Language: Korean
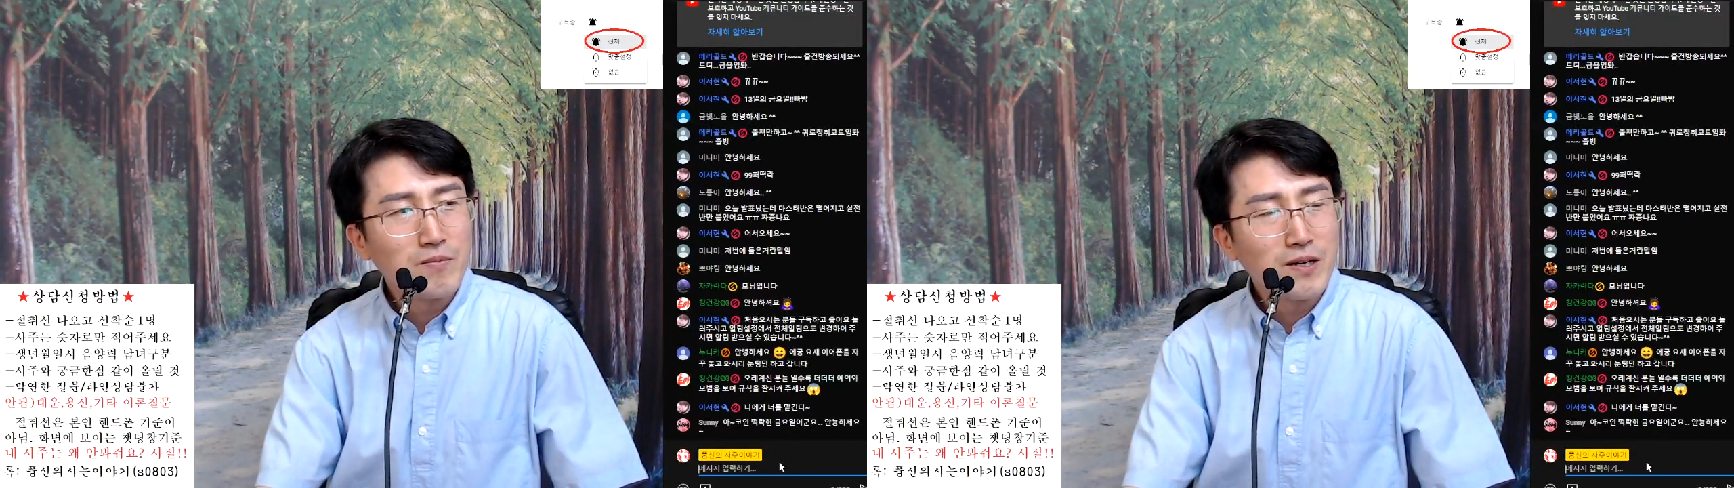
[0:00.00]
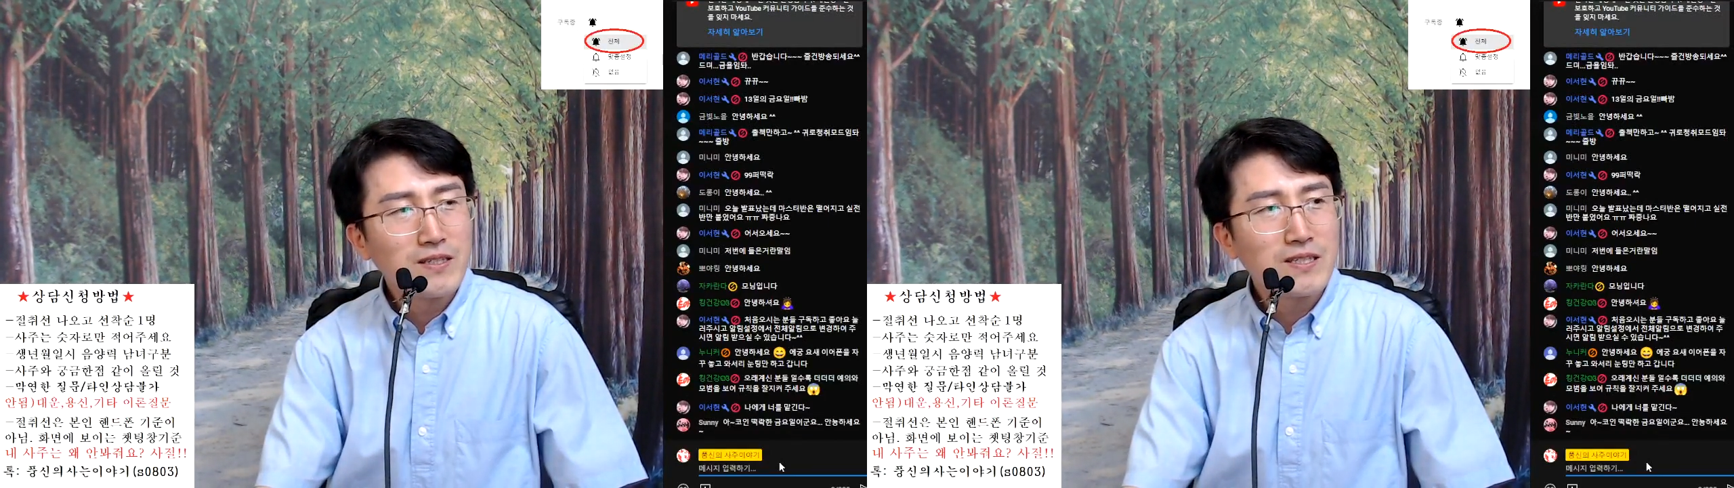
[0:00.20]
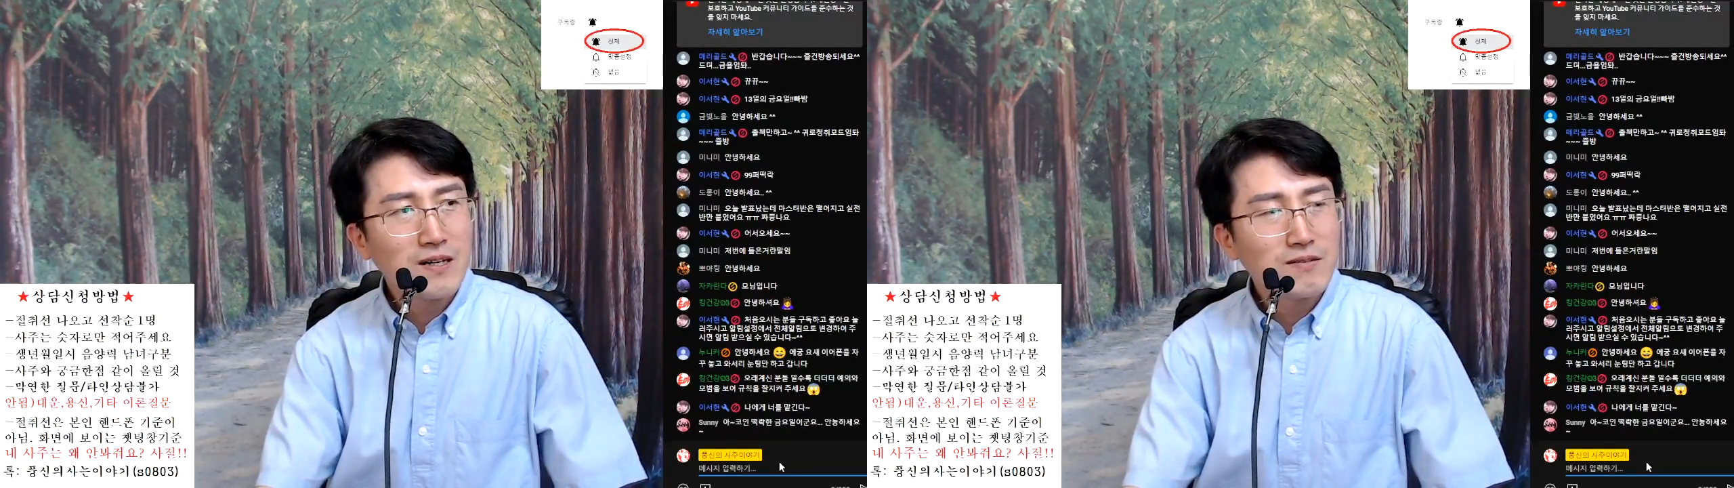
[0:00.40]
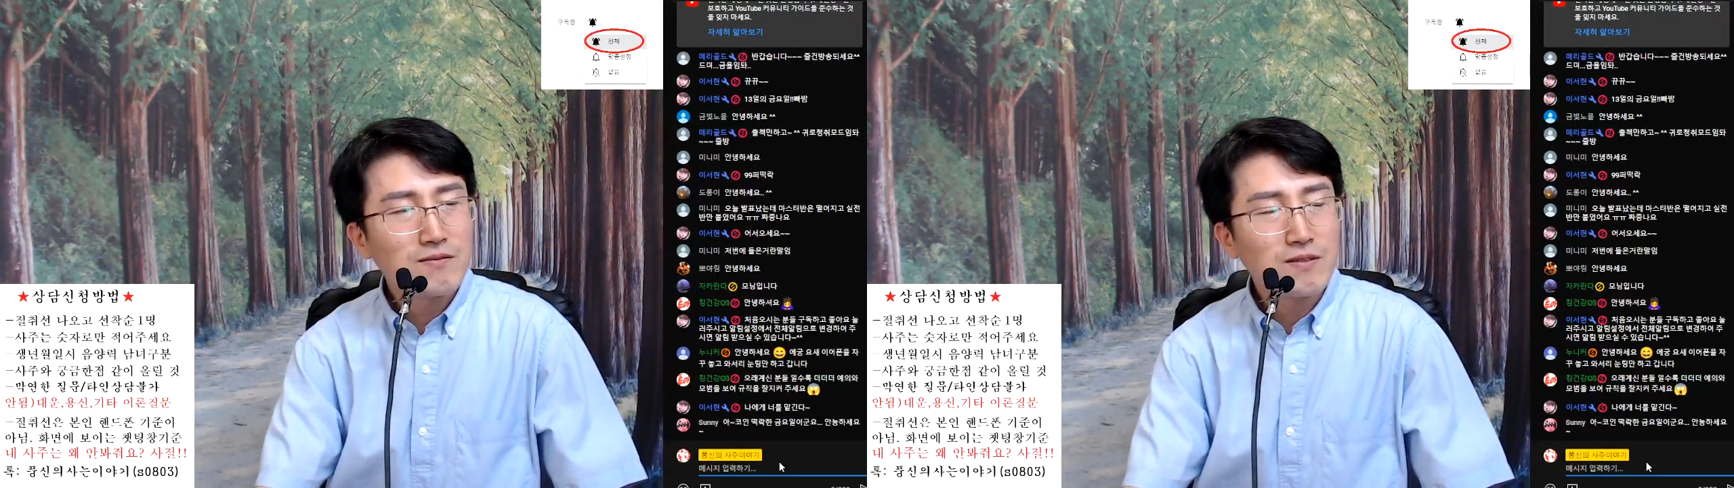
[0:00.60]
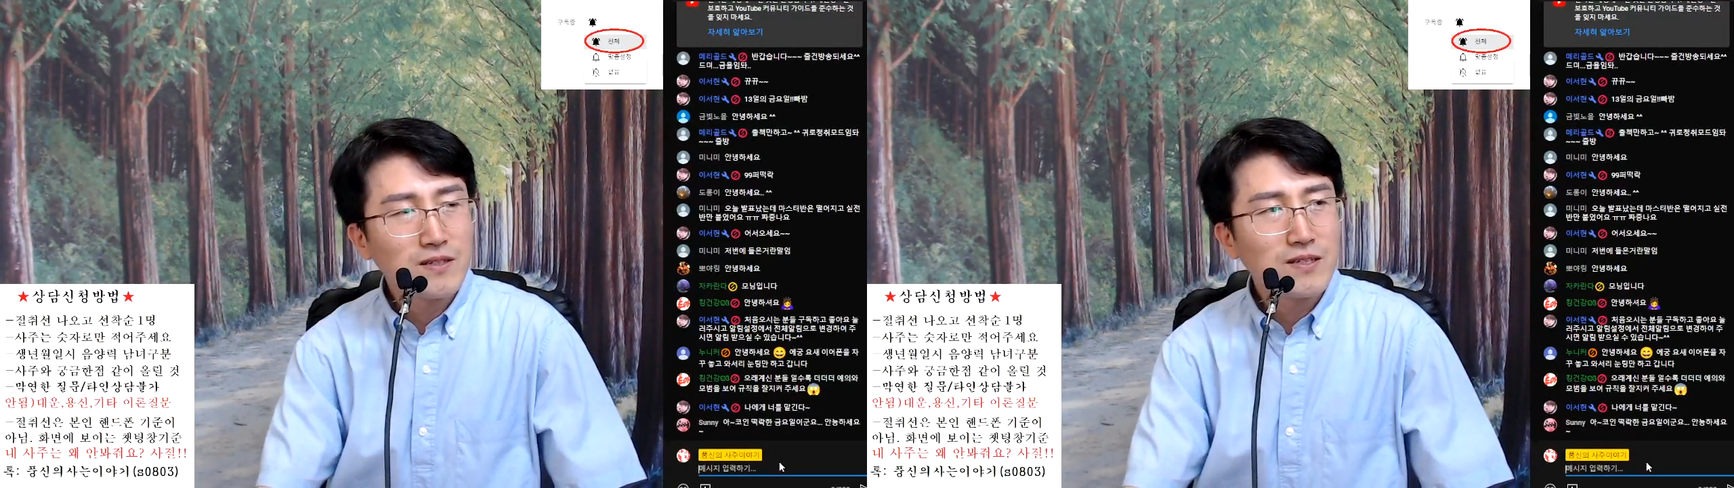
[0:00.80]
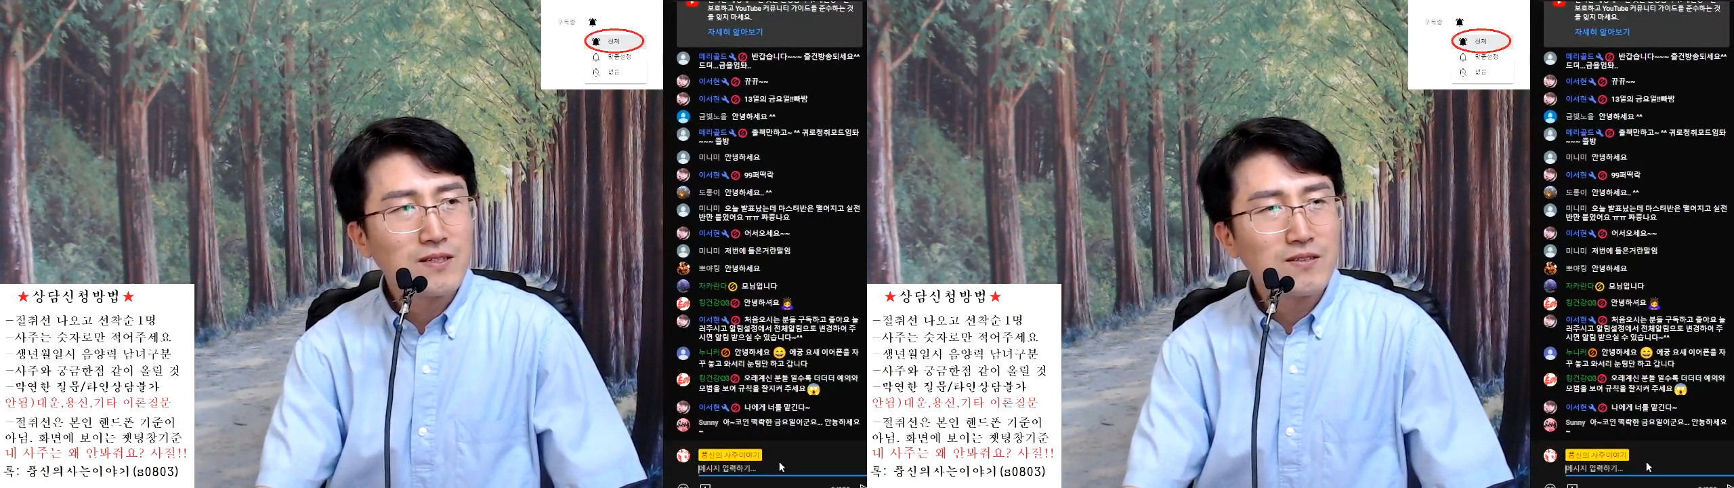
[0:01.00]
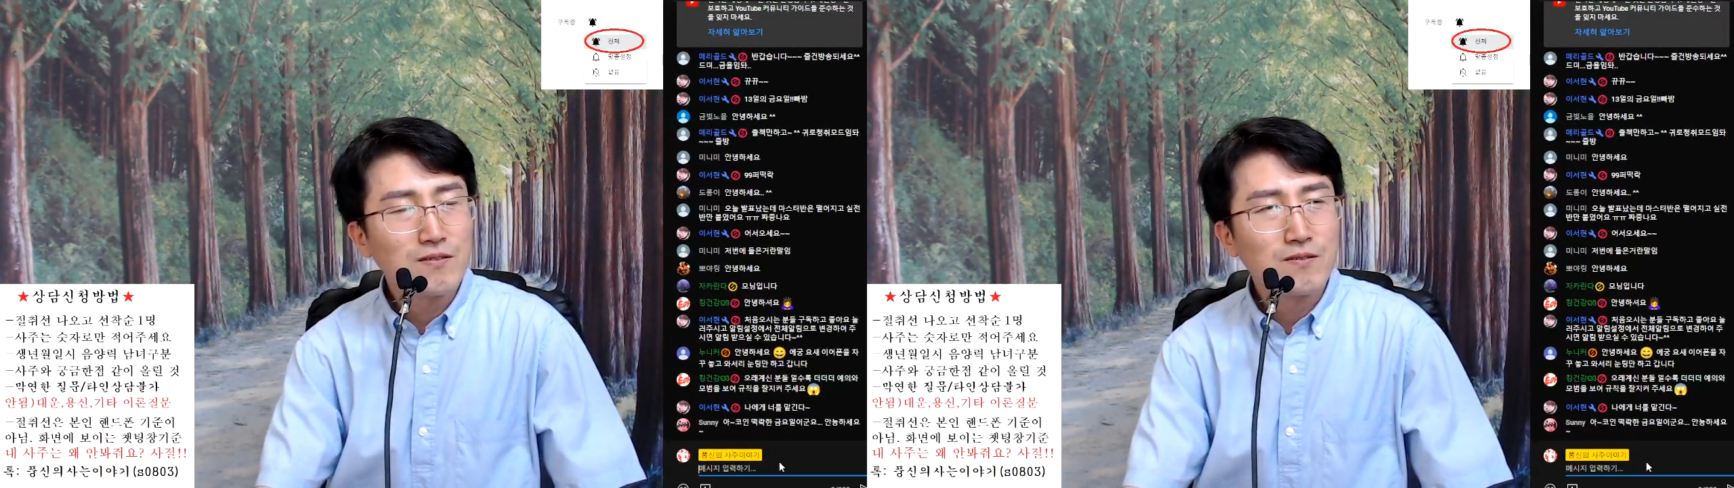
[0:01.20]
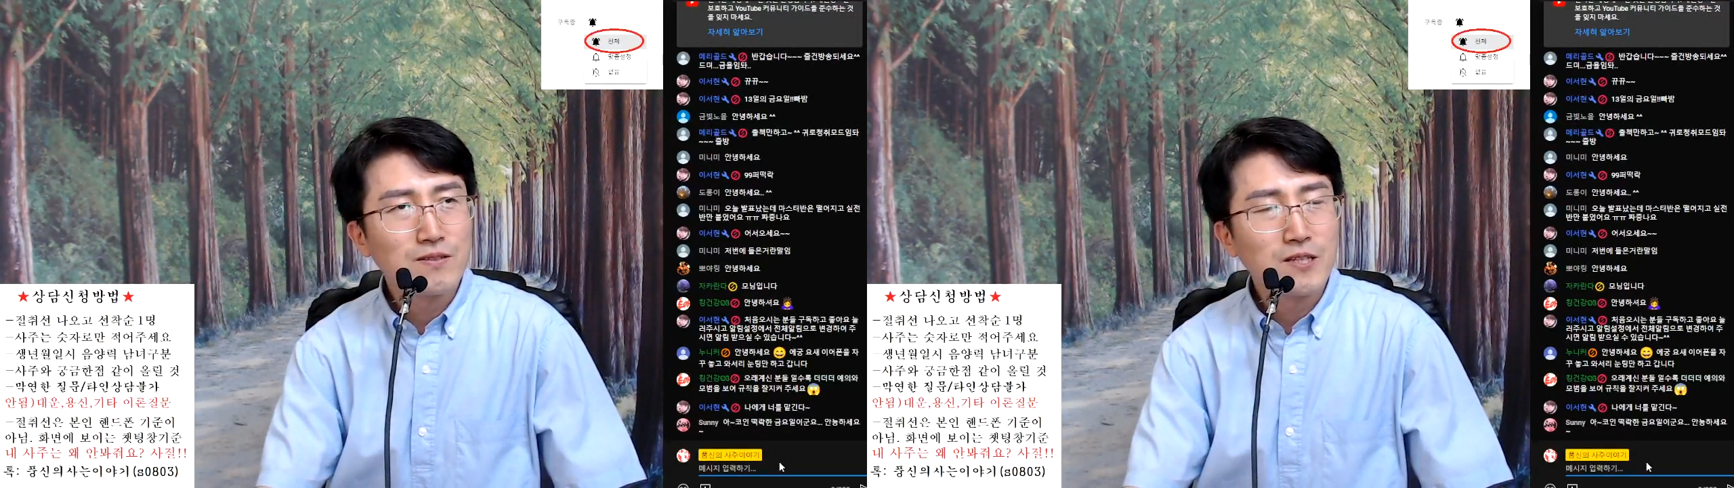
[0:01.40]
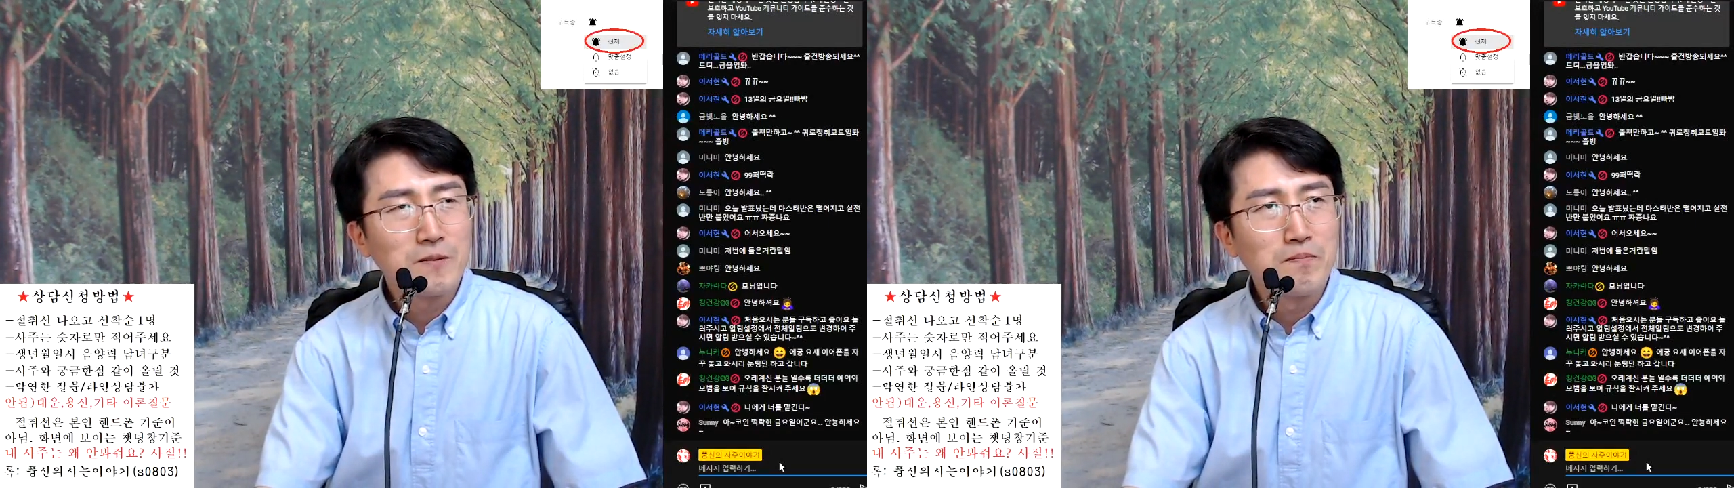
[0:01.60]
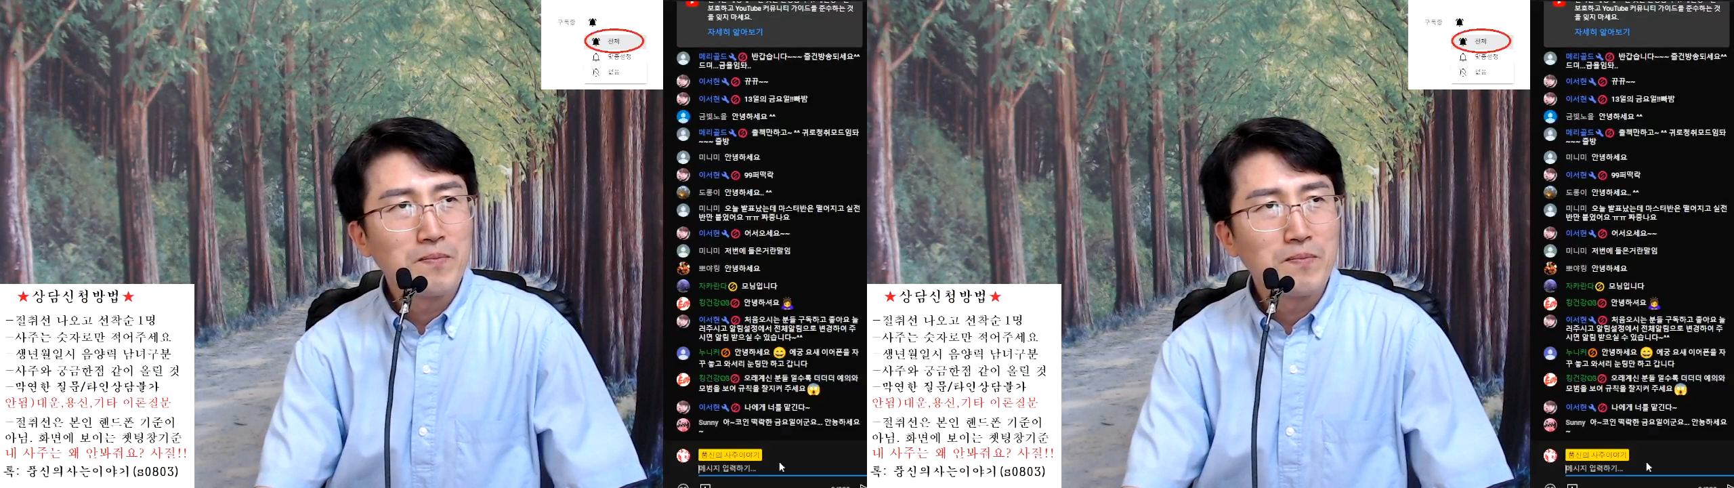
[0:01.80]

맹신할 수도 있겠죠 근데